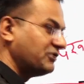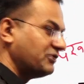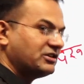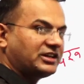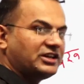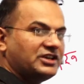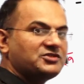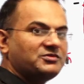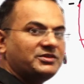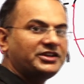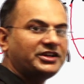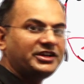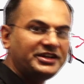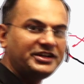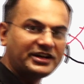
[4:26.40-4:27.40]
रिवर कैचमेंट
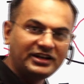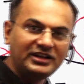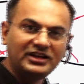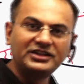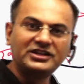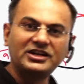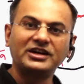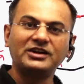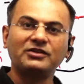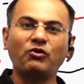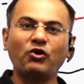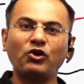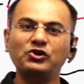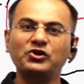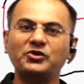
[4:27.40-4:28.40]
एरिया कहलाता है
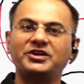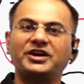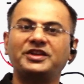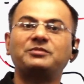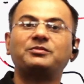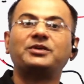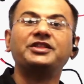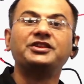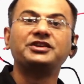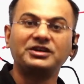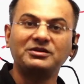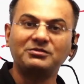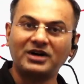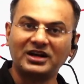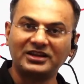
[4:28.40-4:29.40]
वॉल्यूम यानी पानी की
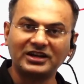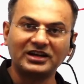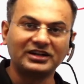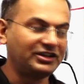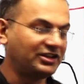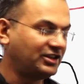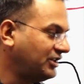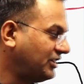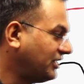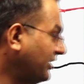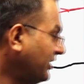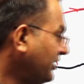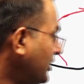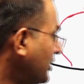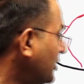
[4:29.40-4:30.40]
मात्रा कितनी है
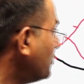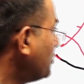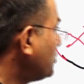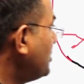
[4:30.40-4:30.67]
उस